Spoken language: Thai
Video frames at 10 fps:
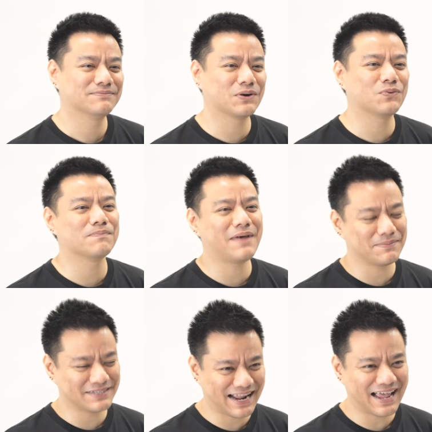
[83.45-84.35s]
ประกวดแบ
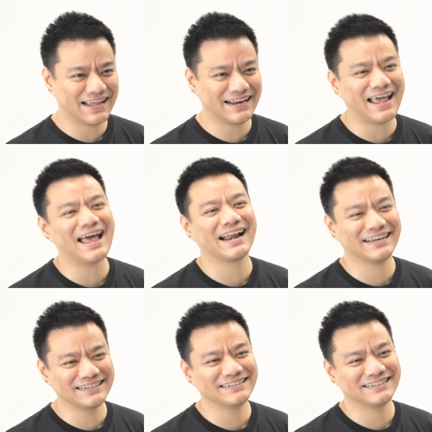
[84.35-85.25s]
บชนะหลายอัน
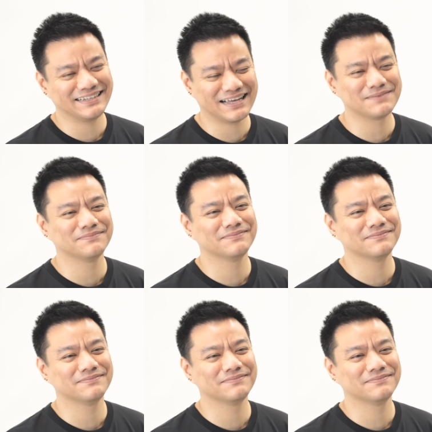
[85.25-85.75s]
นะครับ